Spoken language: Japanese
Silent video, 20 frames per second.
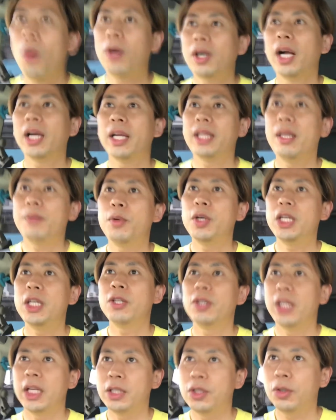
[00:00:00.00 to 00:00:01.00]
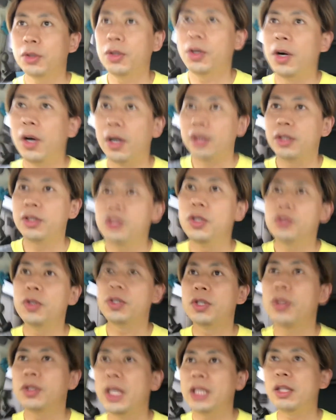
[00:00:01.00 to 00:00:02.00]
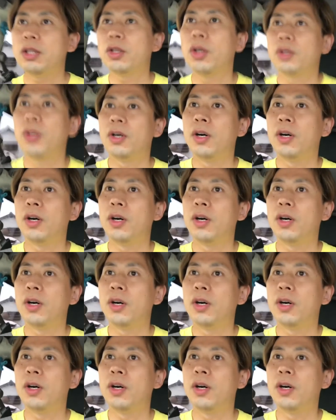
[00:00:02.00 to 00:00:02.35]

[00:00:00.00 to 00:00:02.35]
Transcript: 追っかけでもいいのでちょっと「ニュースイット!」